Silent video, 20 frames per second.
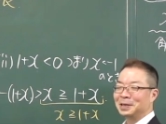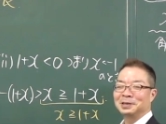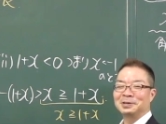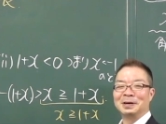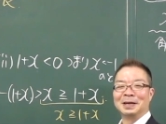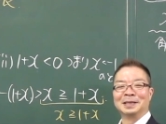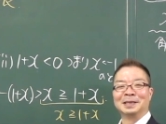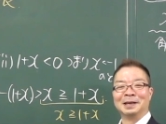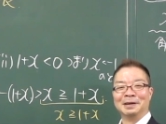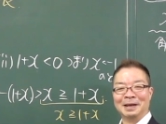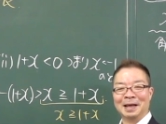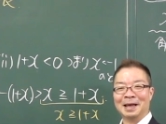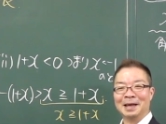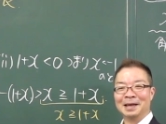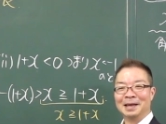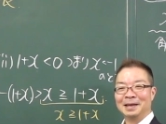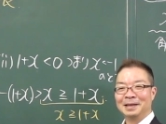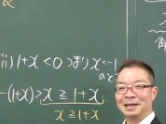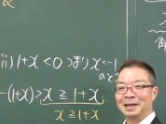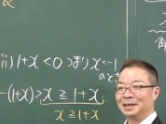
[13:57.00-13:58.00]
くはあったよね。
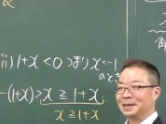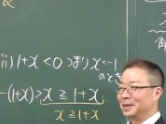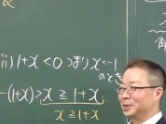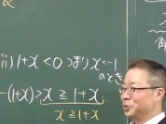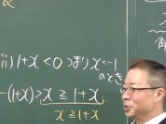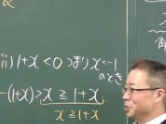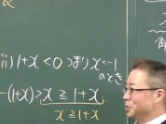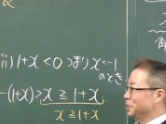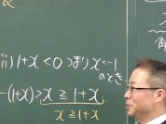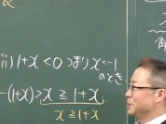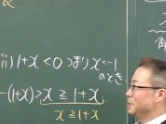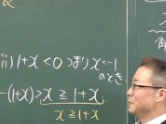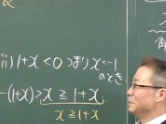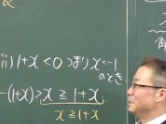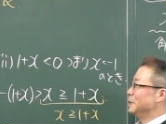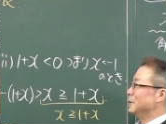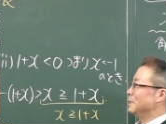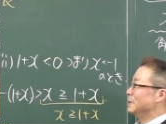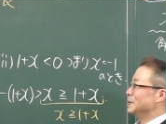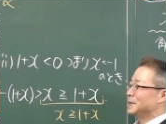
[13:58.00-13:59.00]
なんで、ちょっとした
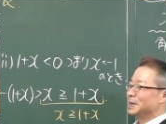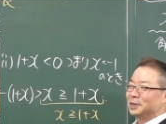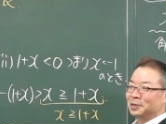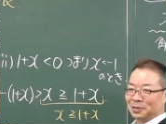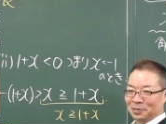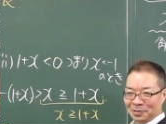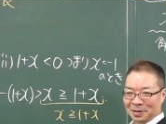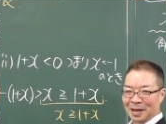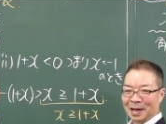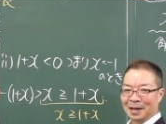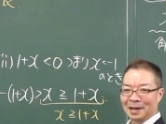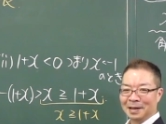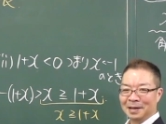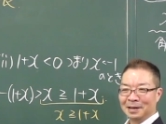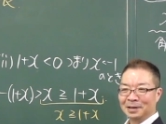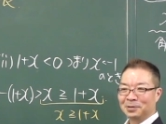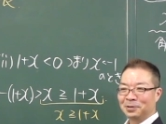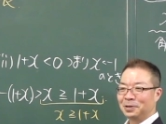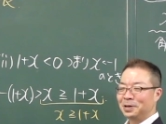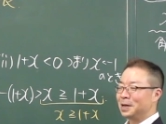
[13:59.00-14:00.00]
裏技というか、
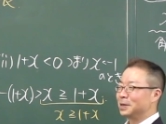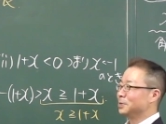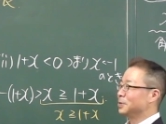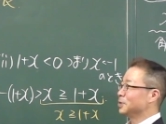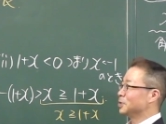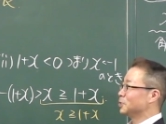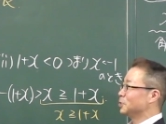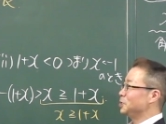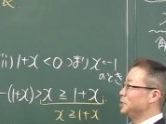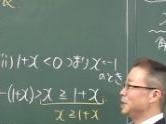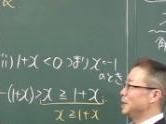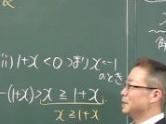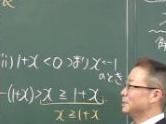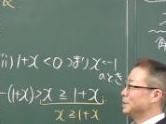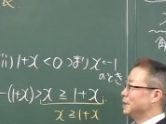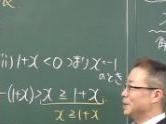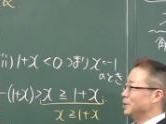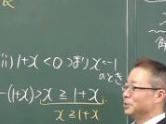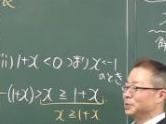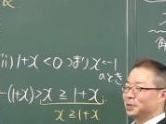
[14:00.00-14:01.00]
こうやると少し
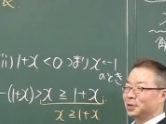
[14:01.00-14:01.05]
楽だよと